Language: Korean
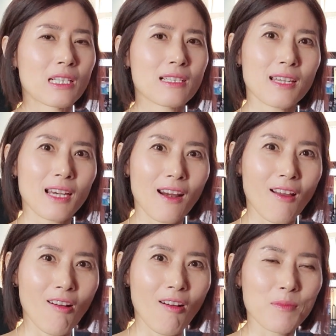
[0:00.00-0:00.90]

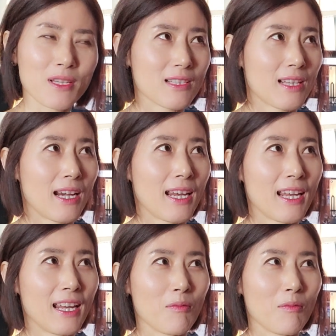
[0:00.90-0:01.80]
스릴러,
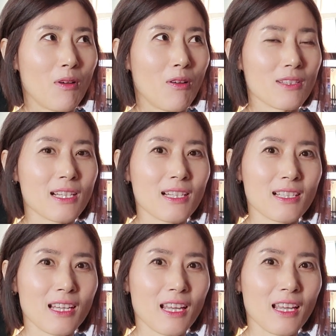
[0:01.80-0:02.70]
미스테리, 뭐
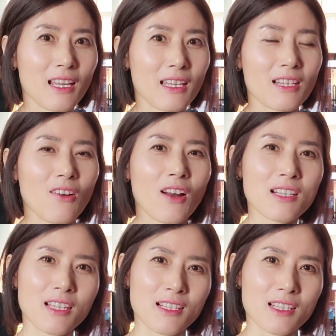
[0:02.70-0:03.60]
실제
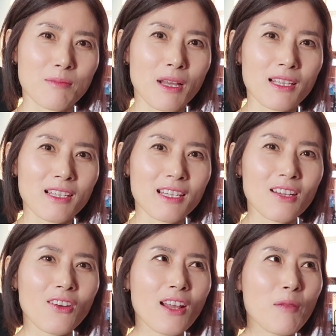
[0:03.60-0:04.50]
일어나지 않지만
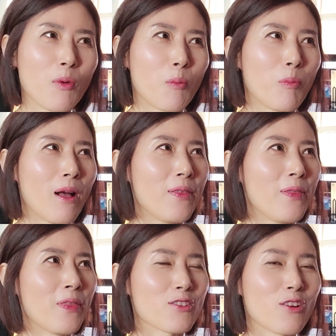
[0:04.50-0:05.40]
일어날 법한
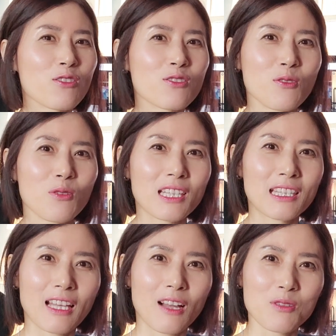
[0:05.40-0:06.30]
그럴 수도
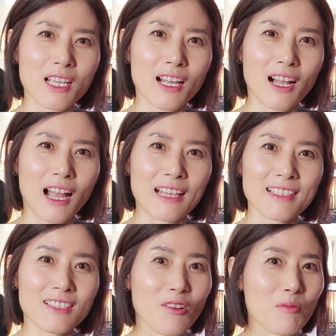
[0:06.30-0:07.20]
있다고
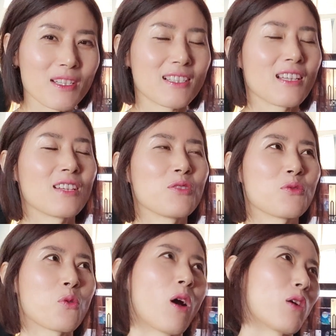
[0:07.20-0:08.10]
생각하는 그런 미스테리도
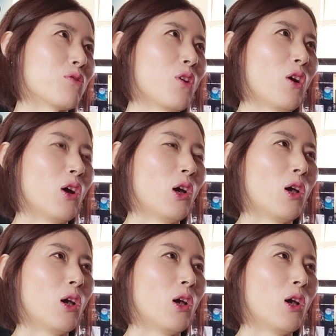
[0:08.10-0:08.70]
좋아하고요.